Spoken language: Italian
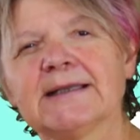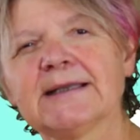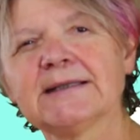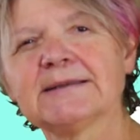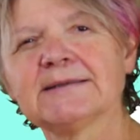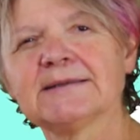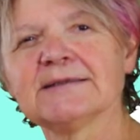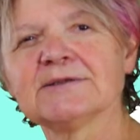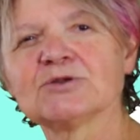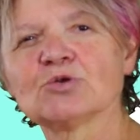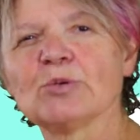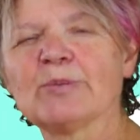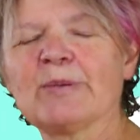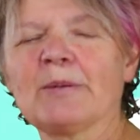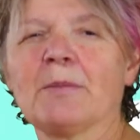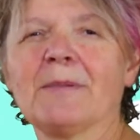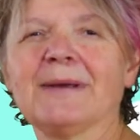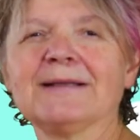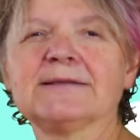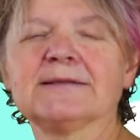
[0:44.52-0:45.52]
diritti, sulle
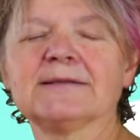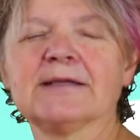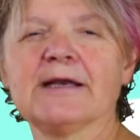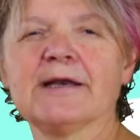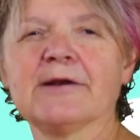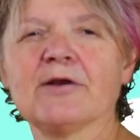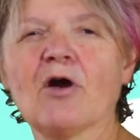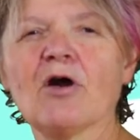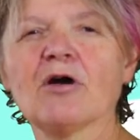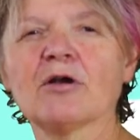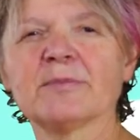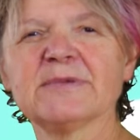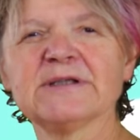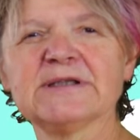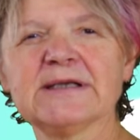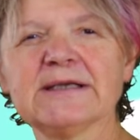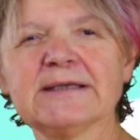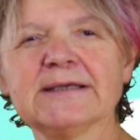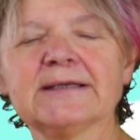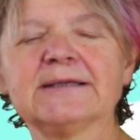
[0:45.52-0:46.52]
problematiche delle
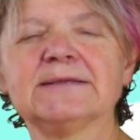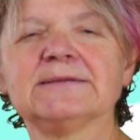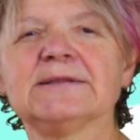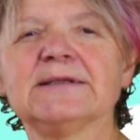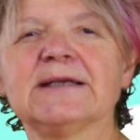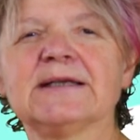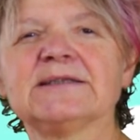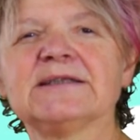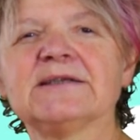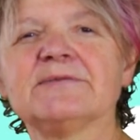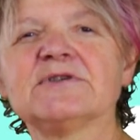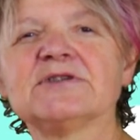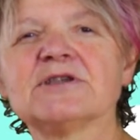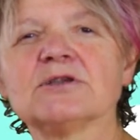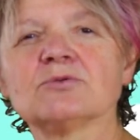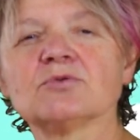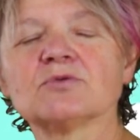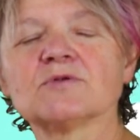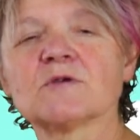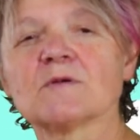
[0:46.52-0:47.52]
norme, delle direttive
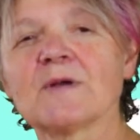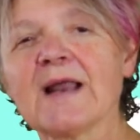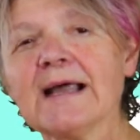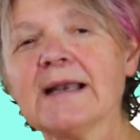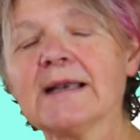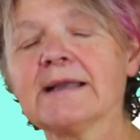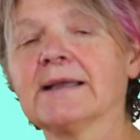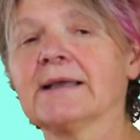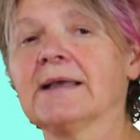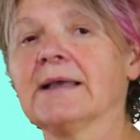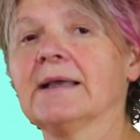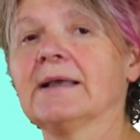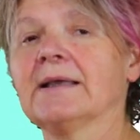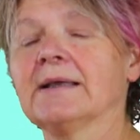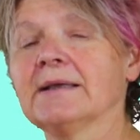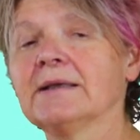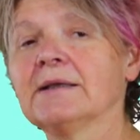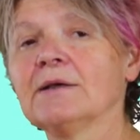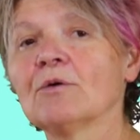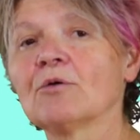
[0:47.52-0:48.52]
istituzionali
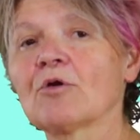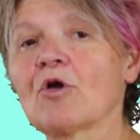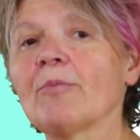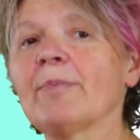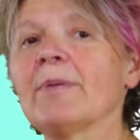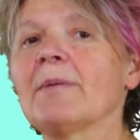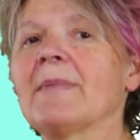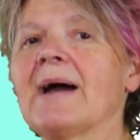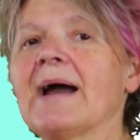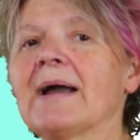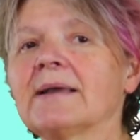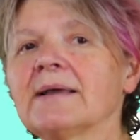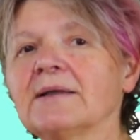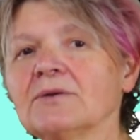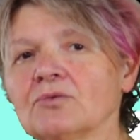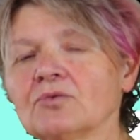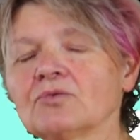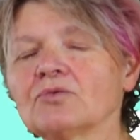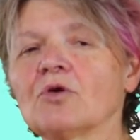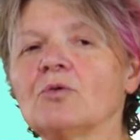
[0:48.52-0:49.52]
che in Europa ma anche
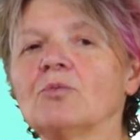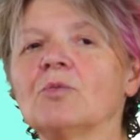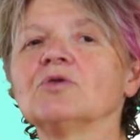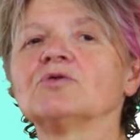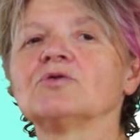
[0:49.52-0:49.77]
in tutto il